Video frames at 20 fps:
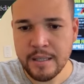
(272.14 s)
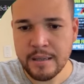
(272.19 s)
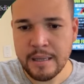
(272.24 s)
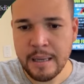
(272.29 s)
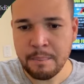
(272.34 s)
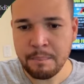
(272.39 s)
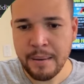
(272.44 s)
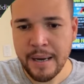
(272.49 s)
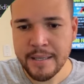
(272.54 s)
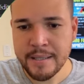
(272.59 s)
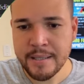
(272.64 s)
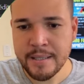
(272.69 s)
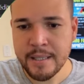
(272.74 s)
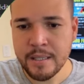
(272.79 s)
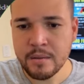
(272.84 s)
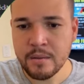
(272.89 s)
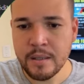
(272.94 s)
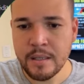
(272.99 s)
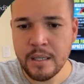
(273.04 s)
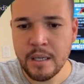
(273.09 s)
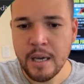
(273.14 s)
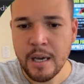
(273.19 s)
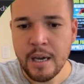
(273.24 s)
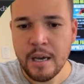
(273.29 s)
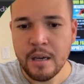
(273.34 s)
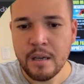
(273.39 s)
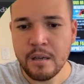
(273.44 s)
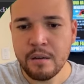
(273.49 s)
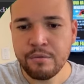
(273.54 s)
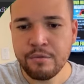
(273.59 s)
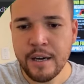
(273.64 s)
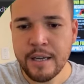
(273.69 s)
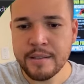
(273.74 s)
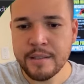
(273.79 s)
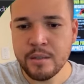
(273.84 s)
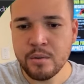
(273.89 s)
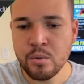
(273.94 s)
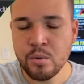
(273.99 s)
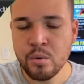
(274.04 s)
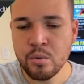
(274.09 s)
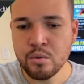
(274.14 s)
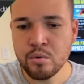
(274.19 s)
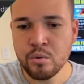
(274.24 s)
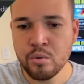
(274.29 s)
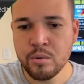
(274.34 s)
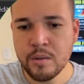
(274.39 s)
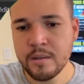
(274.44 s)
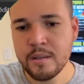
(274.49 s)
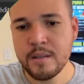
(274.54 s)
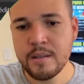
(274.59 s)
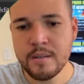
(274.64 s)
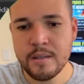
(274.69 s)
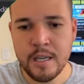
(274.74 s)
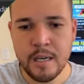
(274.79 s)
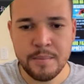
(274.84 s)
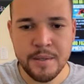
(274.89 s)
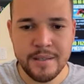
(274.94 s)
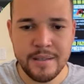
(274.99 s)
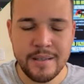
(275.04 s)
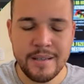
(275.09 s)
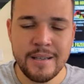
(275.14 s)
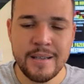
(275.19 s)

estar tá passando aí e fazendo consultas e exames